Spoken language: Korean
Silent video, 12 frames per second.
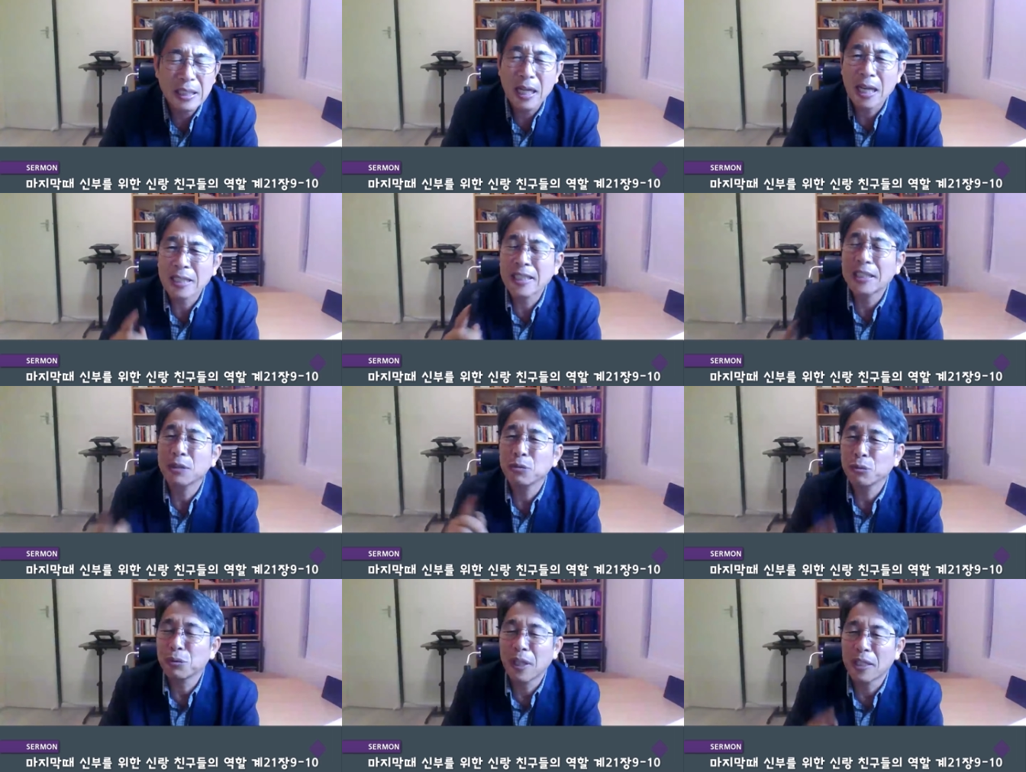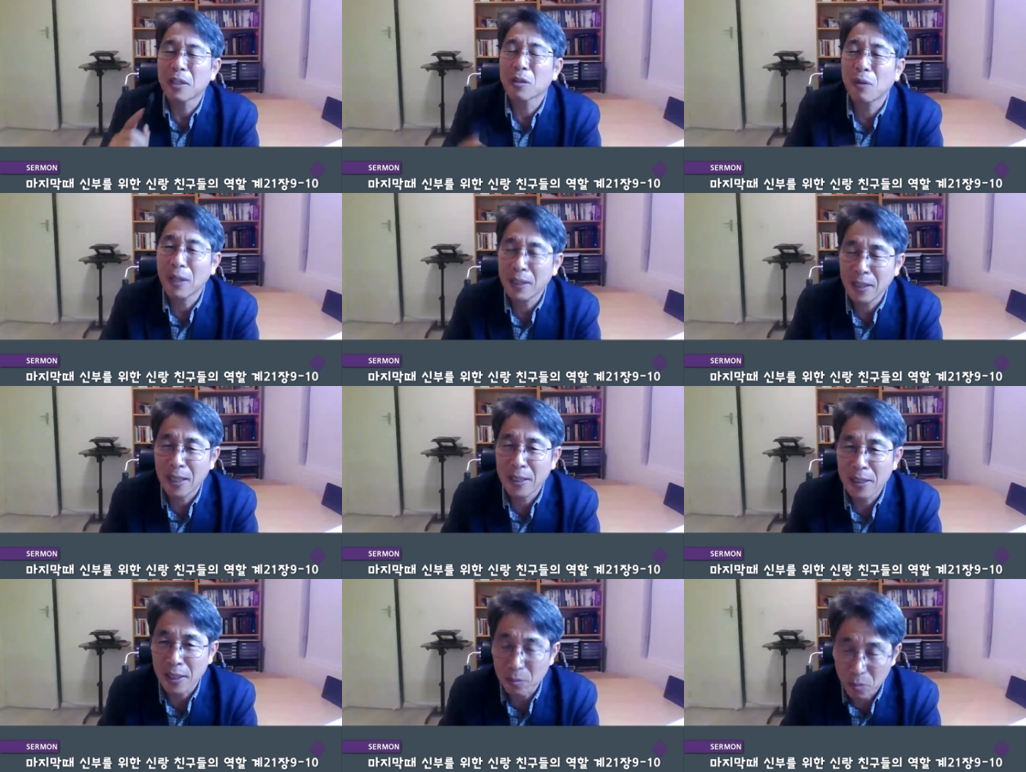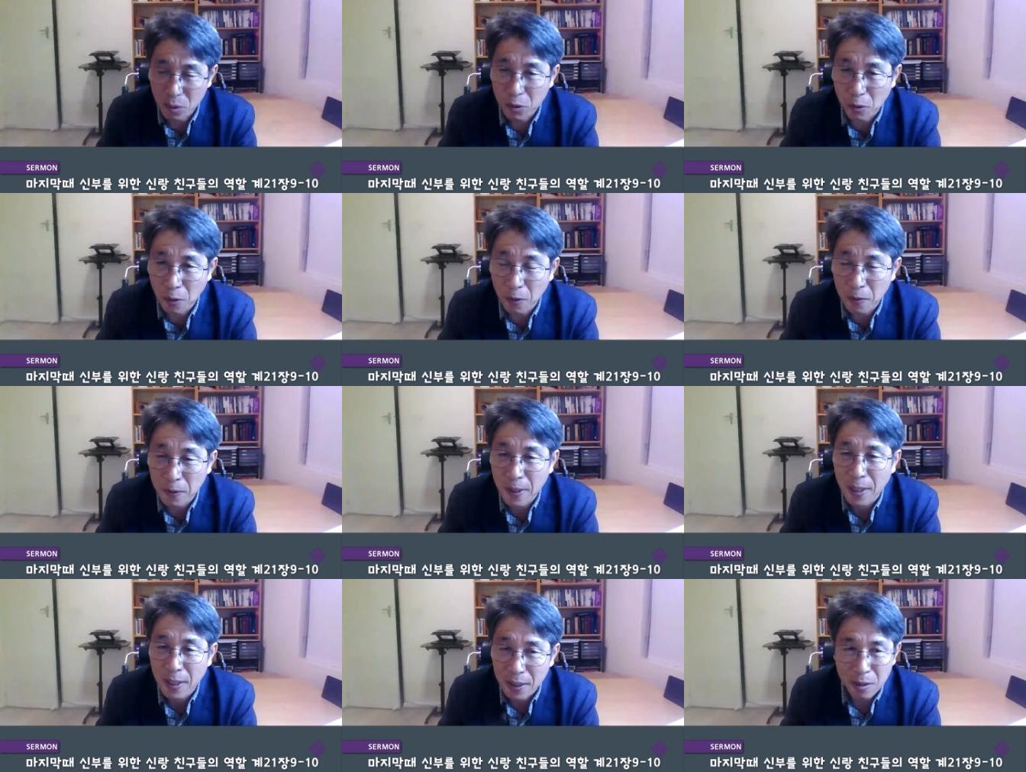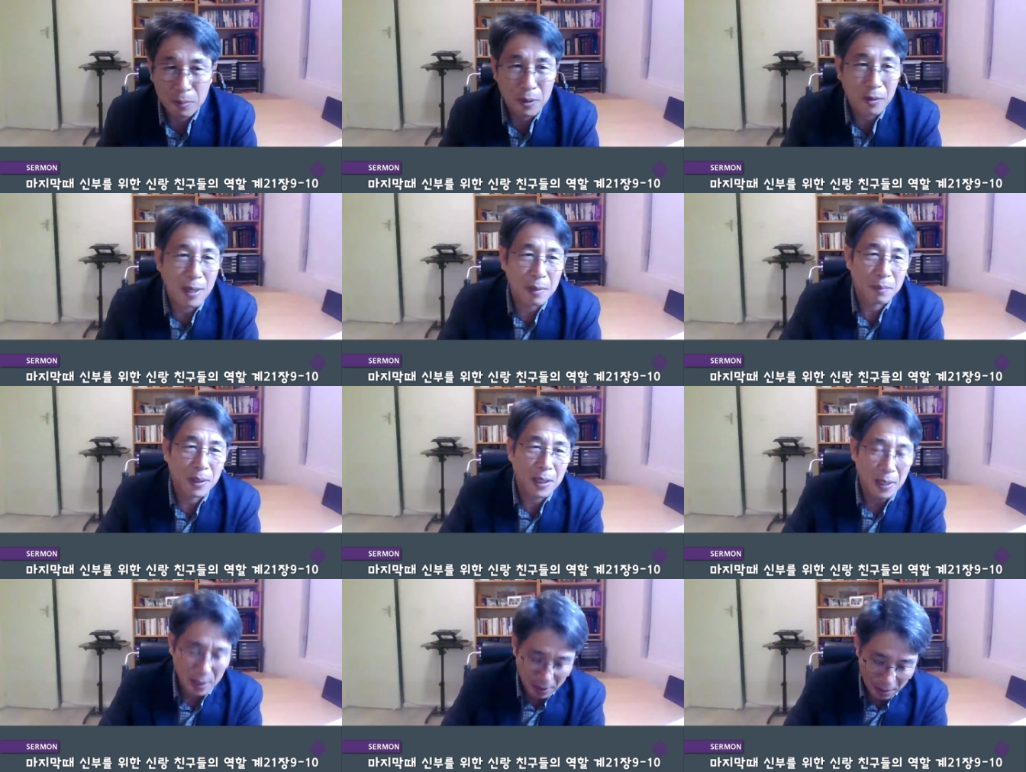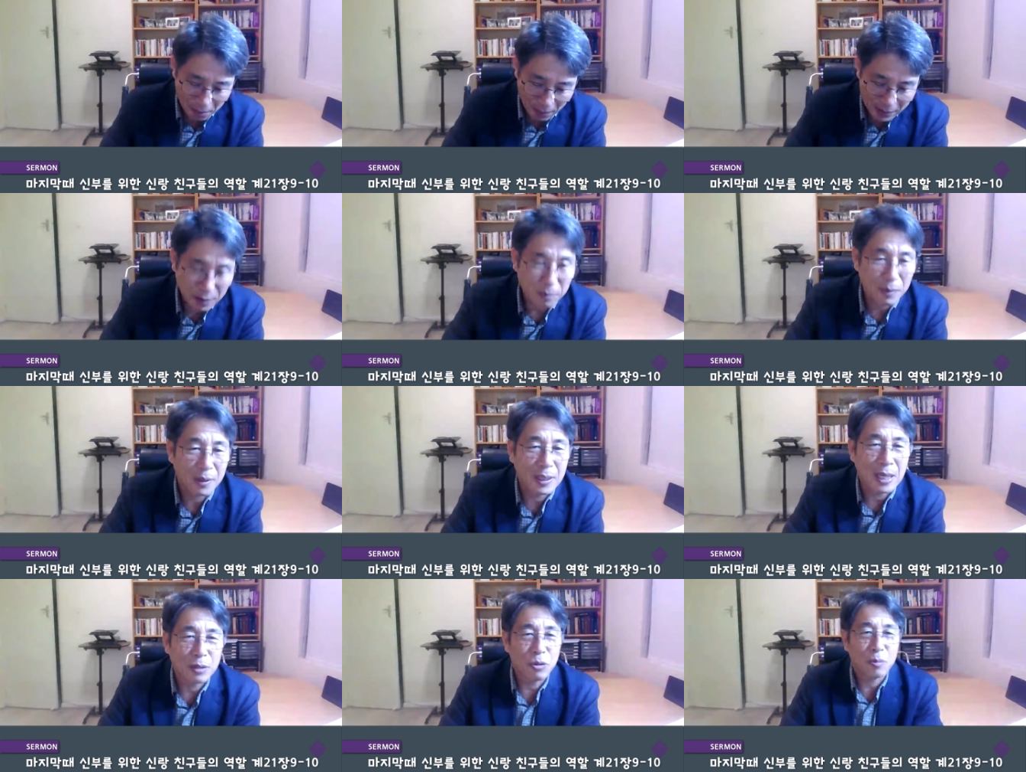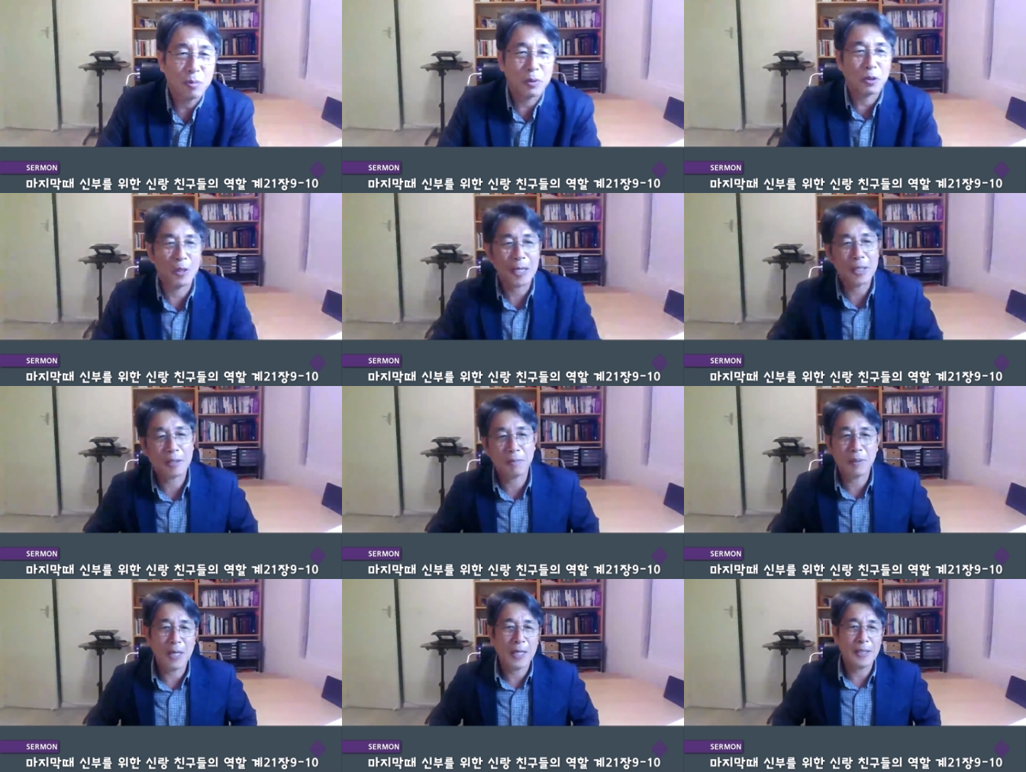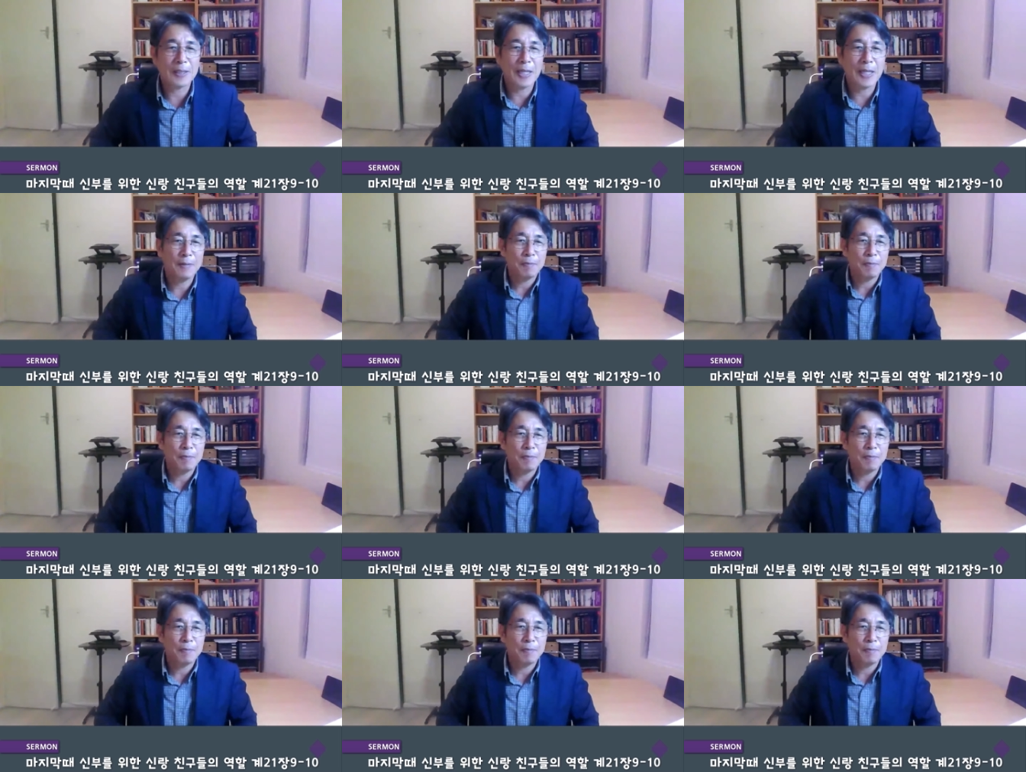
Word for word: 신랑 친구들의 역할이라는 제목으로 여러분들과 함께 말씀을 나누어 보도록 하겠습니다.